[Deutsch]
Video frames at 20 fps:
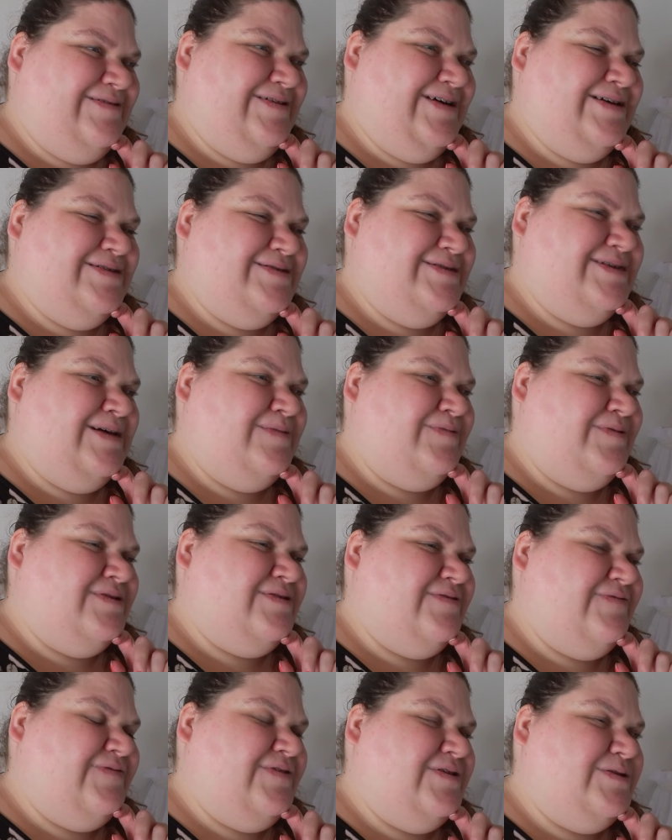Also ich habe
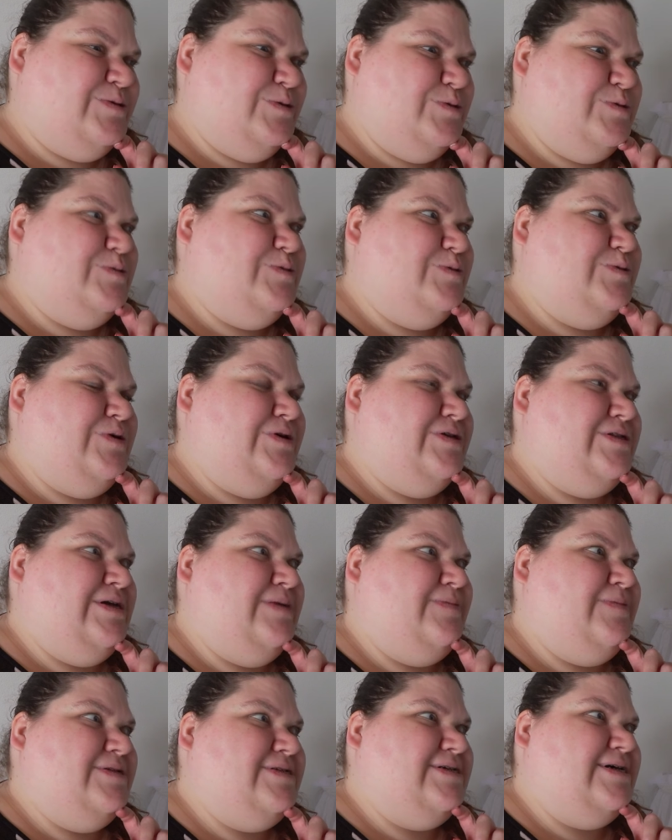heute viel zu tun, heute
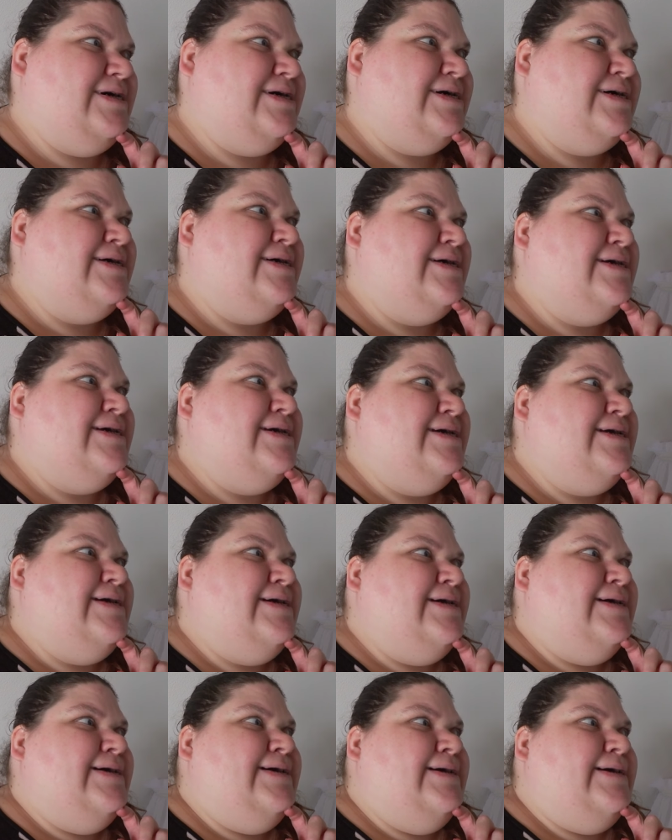Nachmittag.
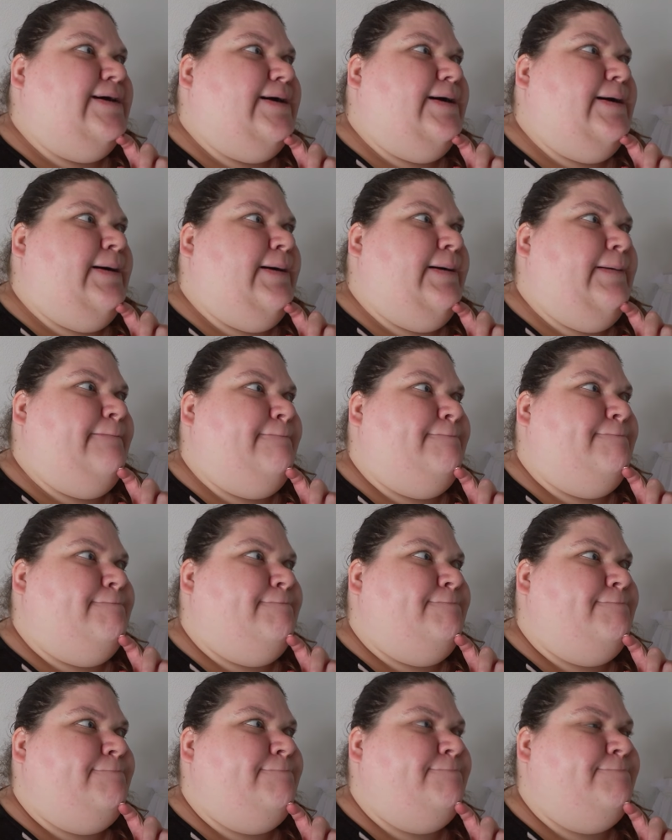
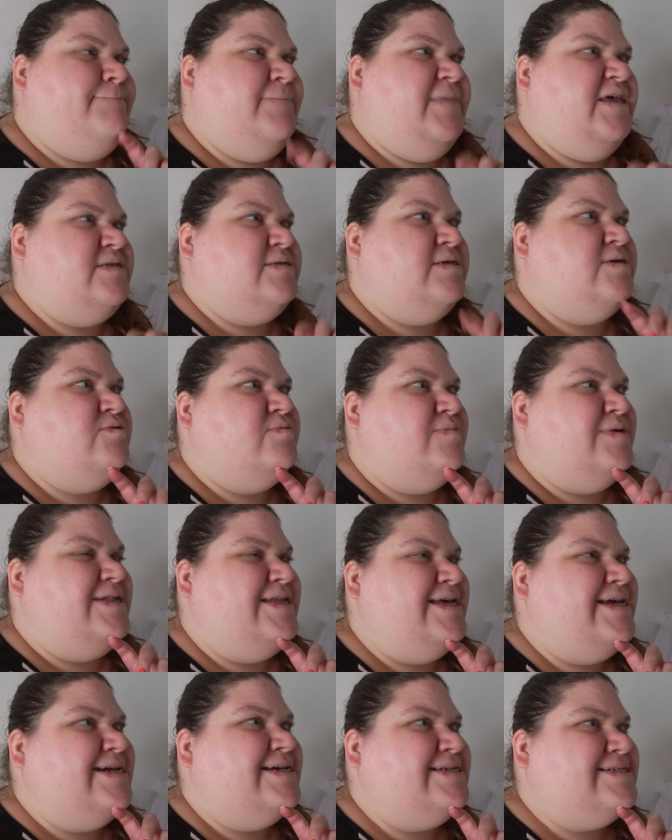Ähm, deswegen
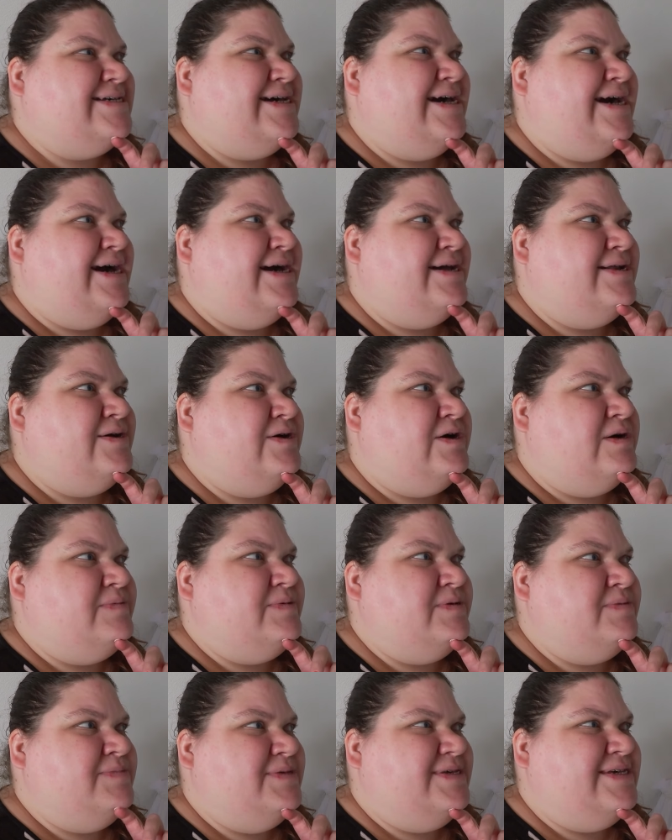überlege ich gerade, ob
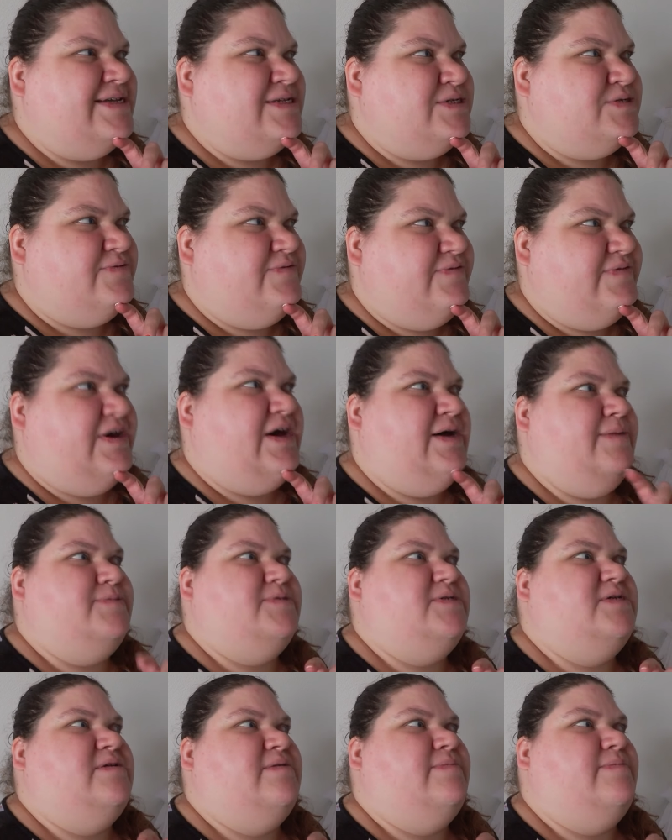ich mich jetzt schon
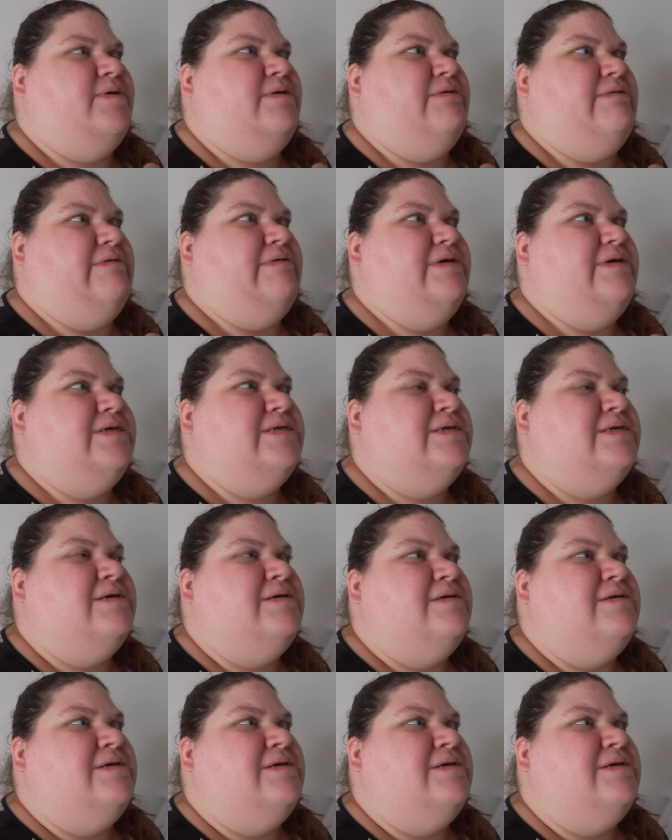verabschiede bei euch.